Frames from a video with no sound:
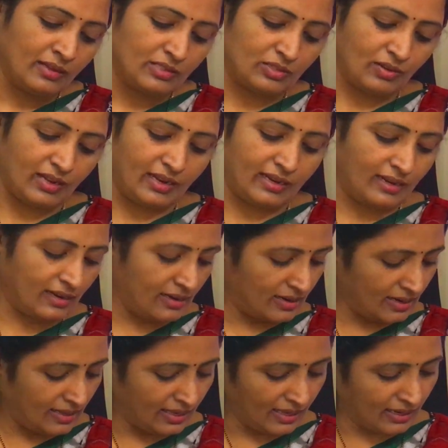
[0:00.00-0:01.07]
సో
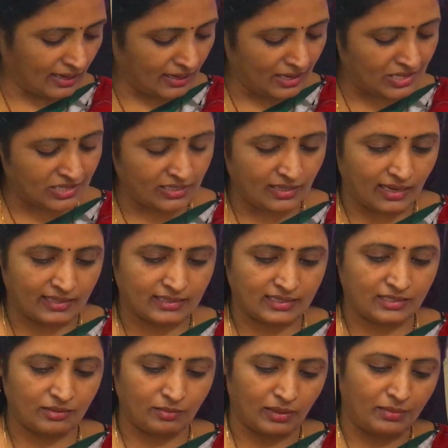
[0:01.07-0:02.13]
ఏంటంటే ఇంక నుంచి నెక్స్ట్
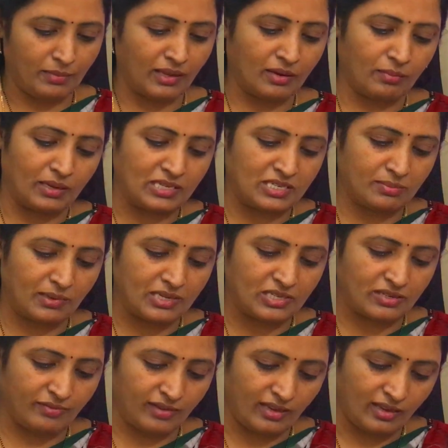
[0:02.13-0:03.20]
మీకు మంచి
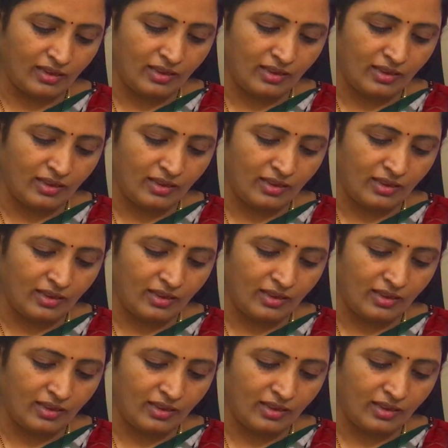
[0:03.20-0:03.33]
మంచివి